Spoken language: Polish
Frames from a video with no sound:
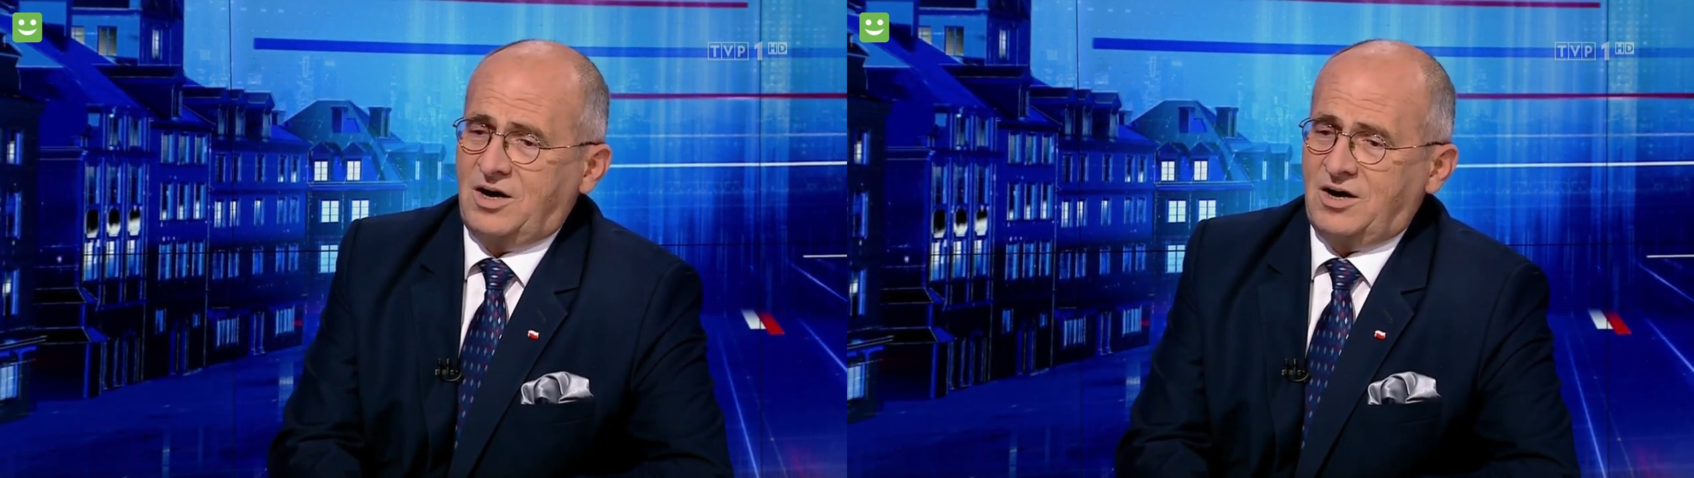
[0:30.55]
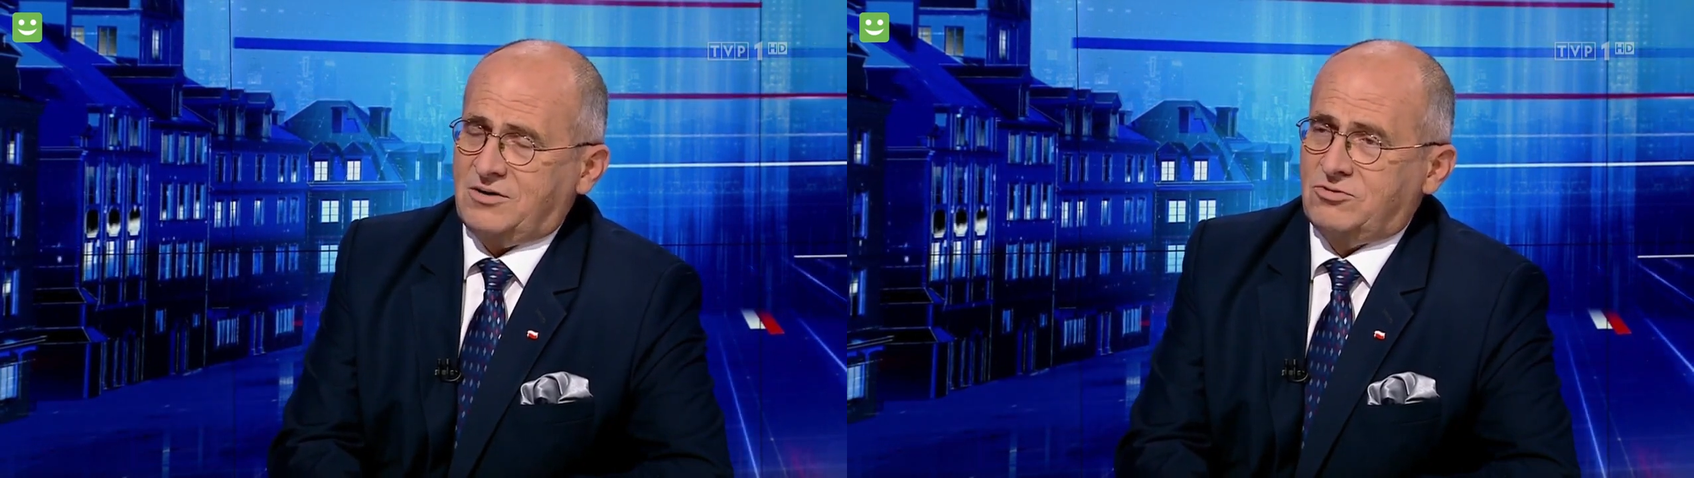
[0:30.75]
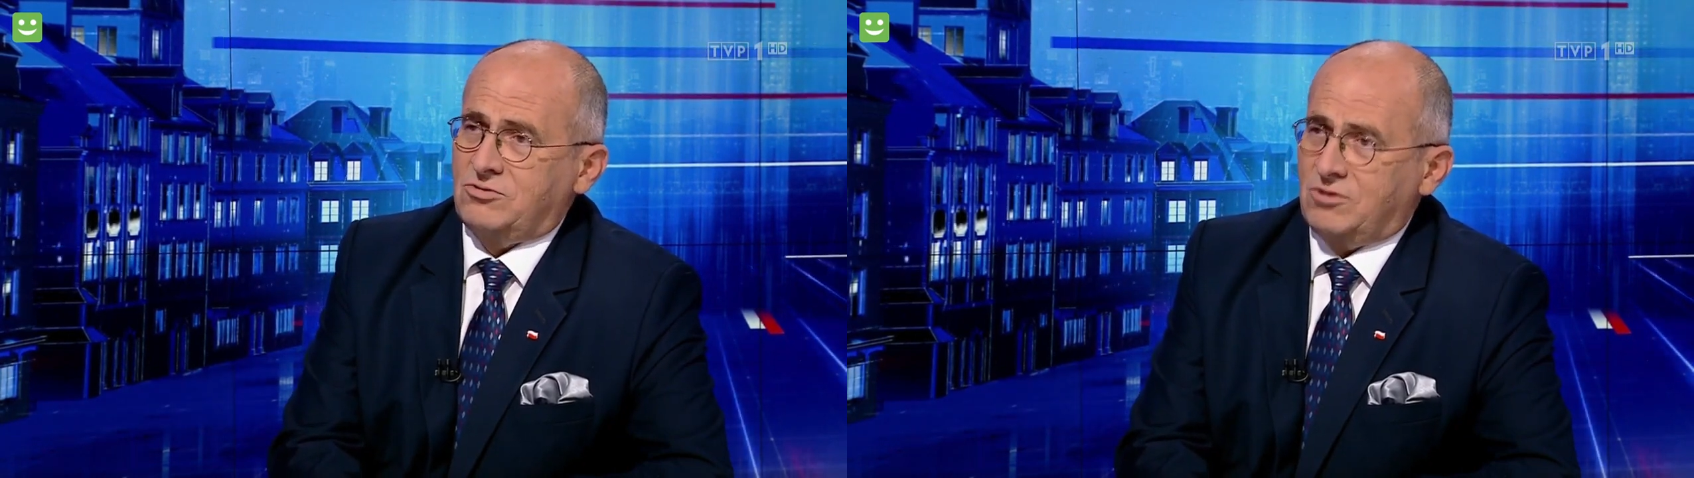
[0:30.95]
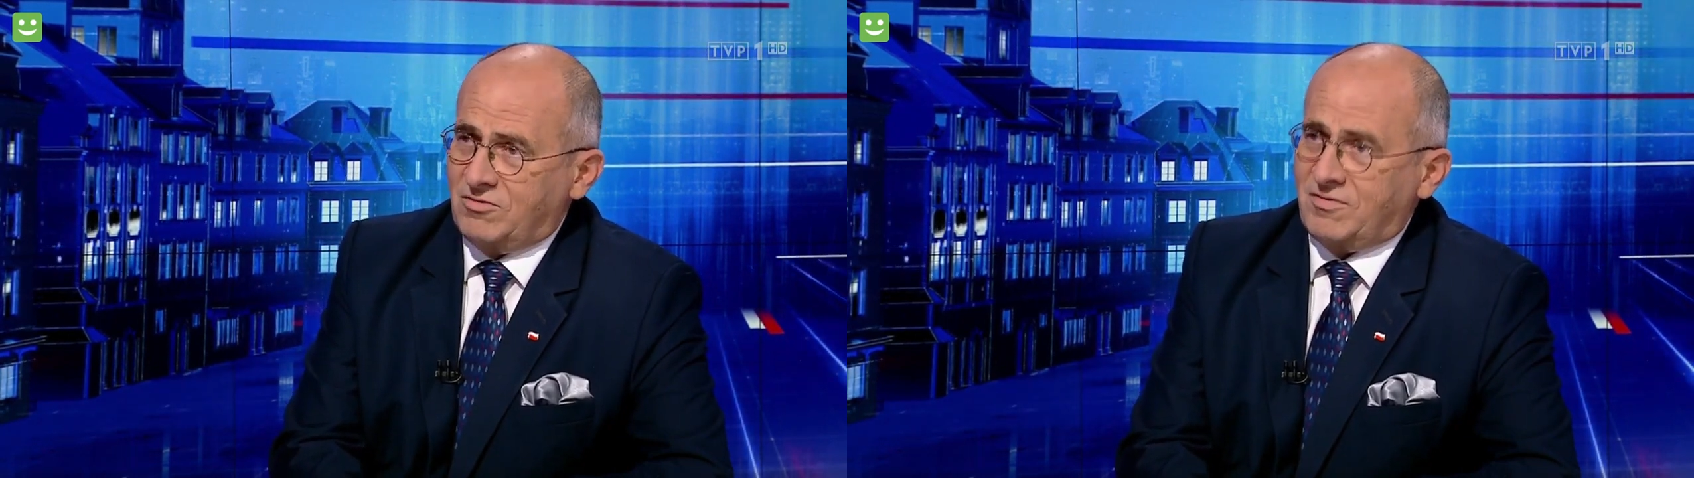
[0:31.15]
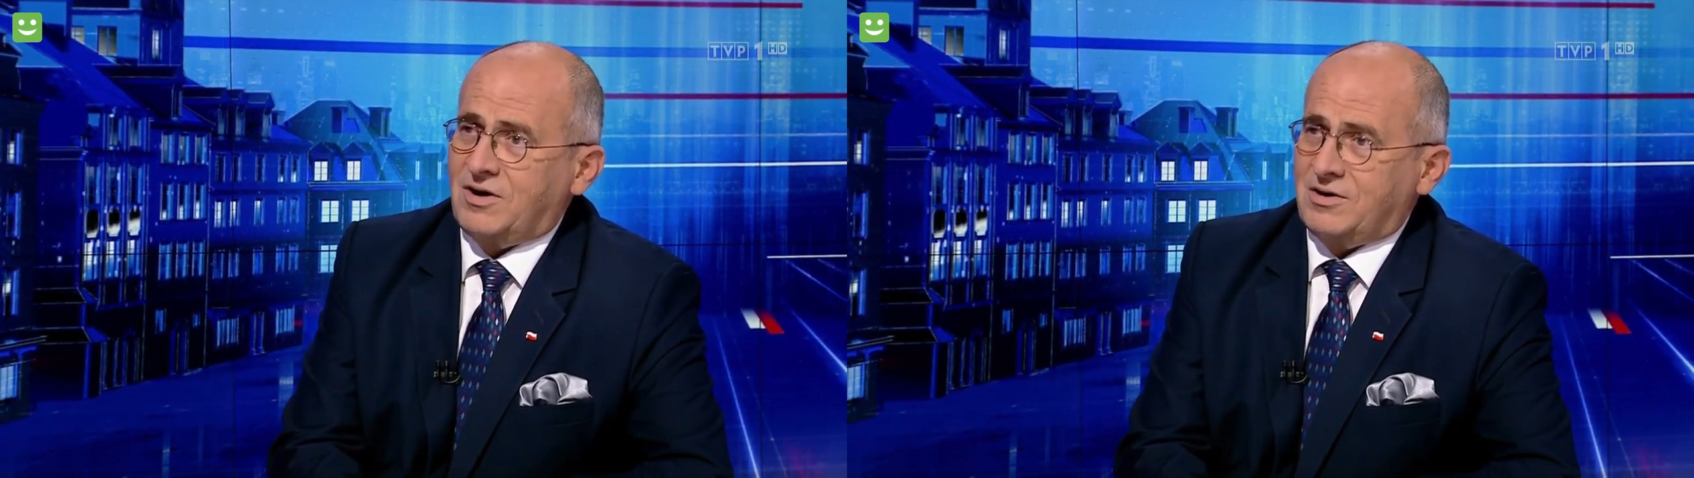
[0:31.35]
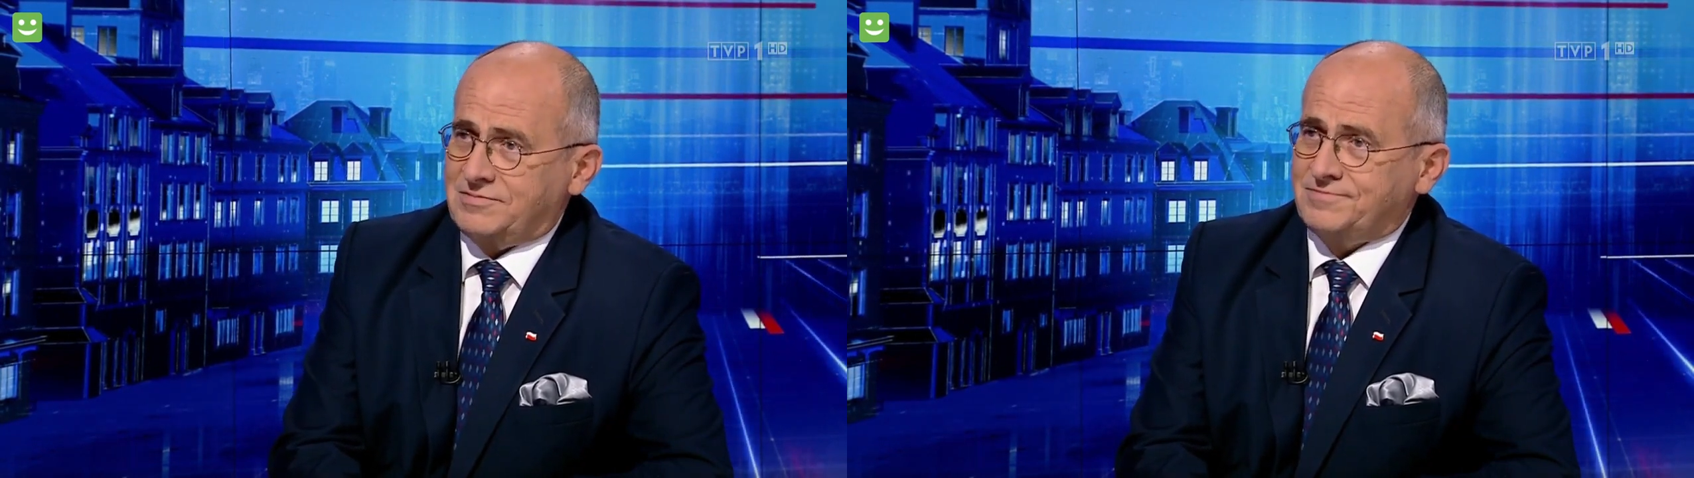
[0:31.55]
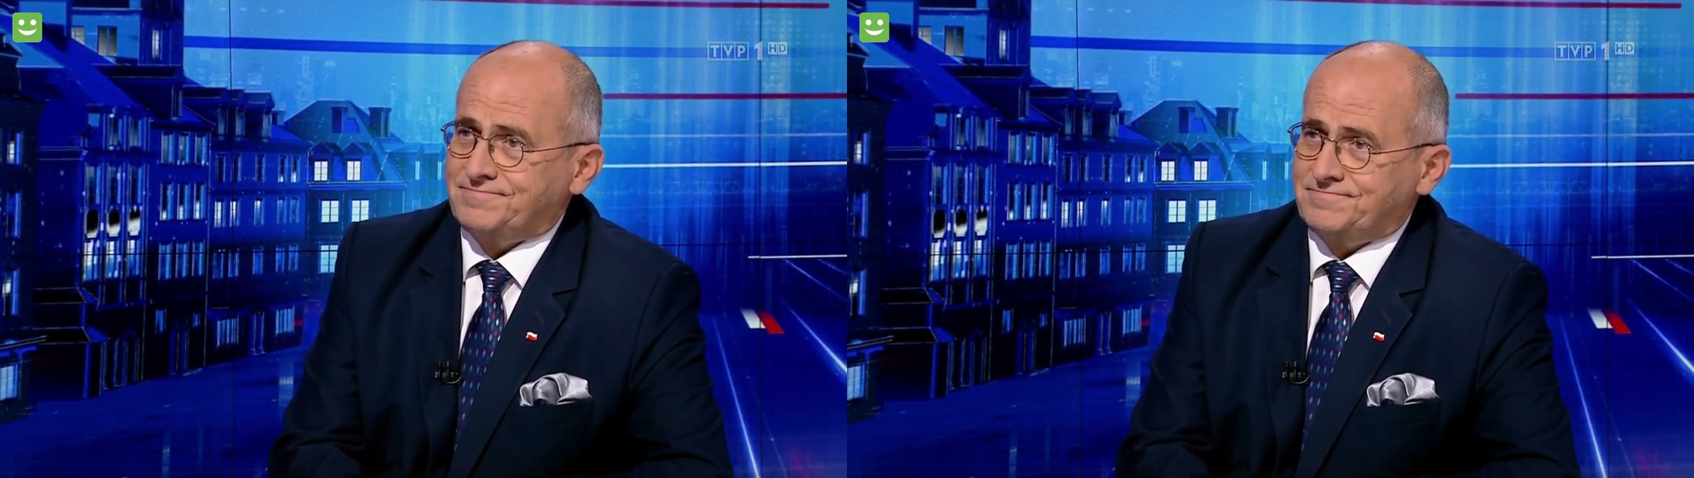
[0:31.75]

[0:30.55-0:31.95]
a królowa